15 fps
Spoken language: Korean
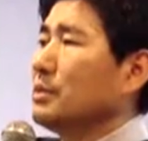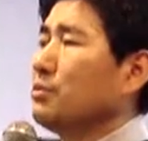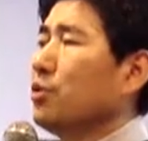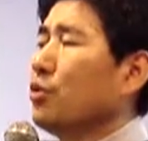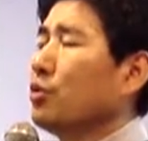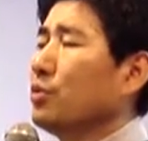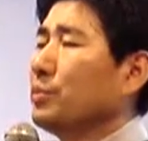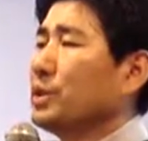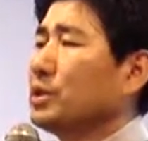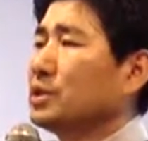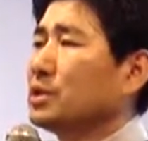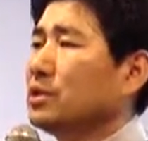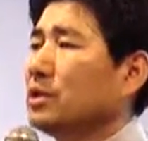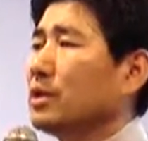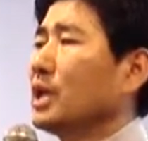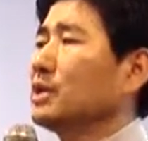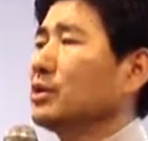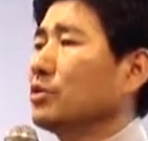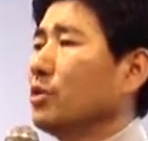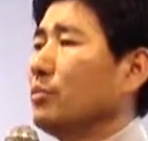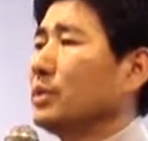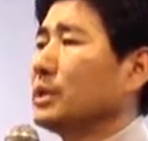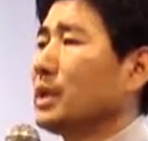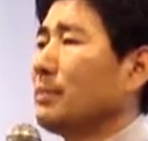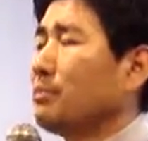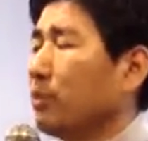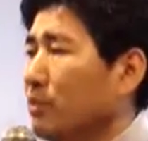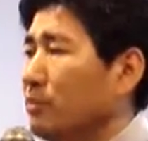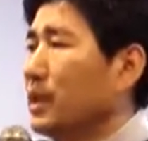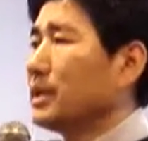복음이 들어가는 곳마다
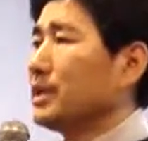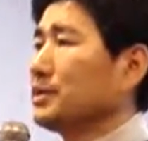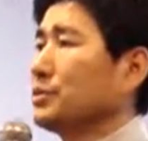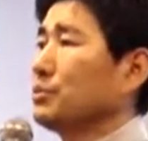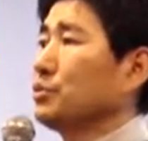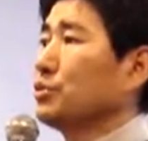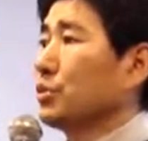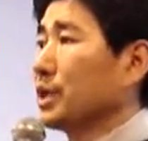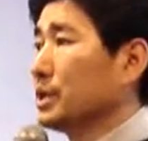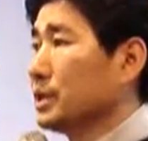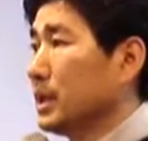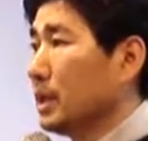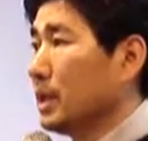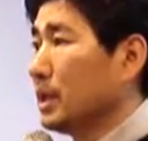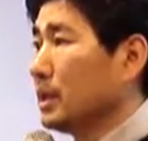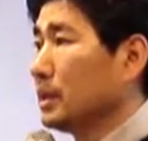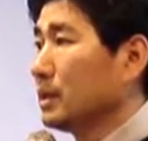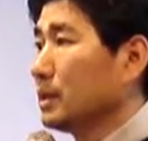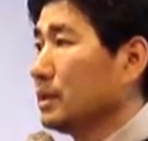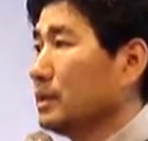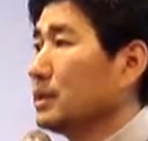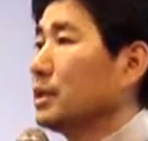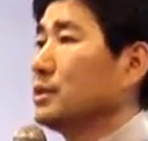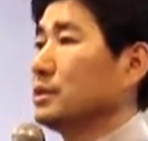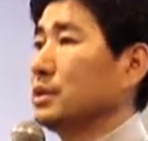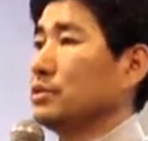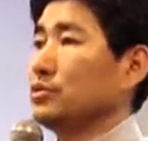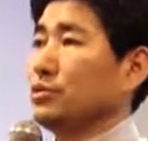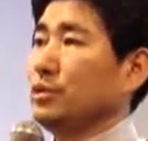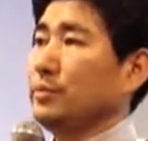본받았으면 좋겠다. 이게
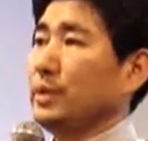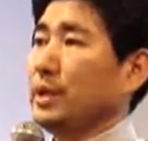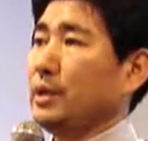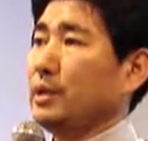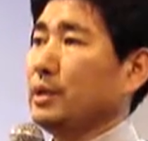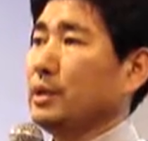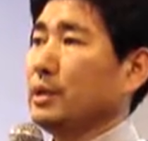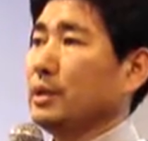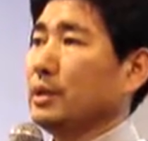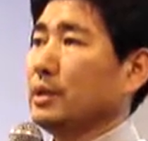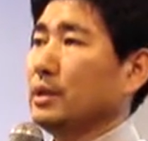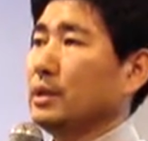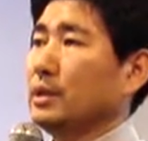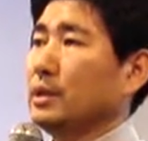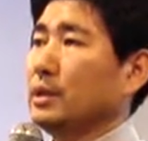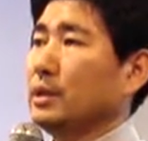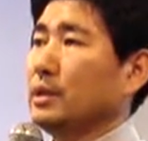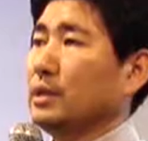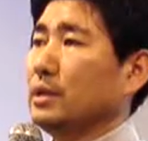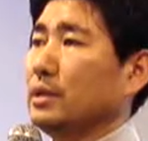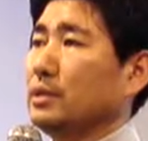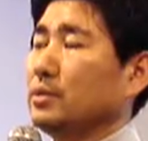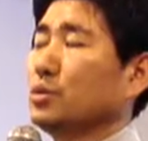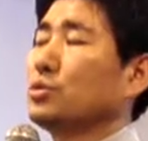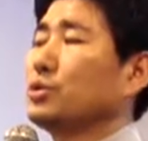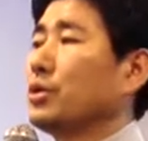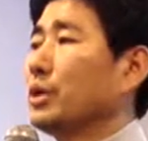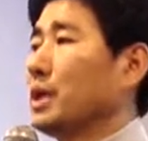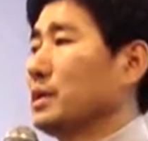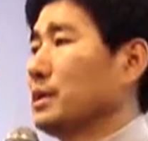이제 주님의
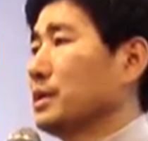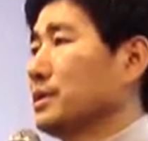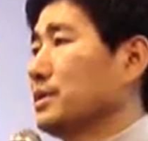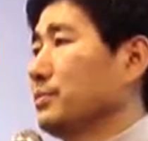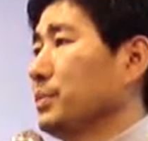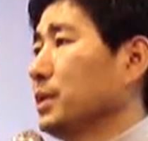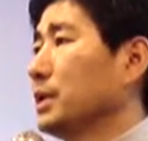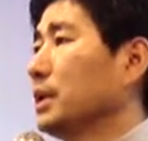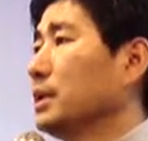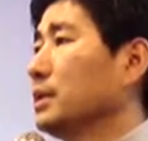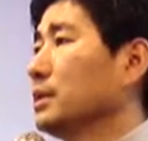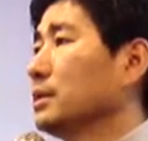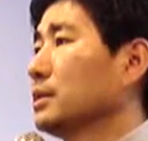요청 아니겠습니까?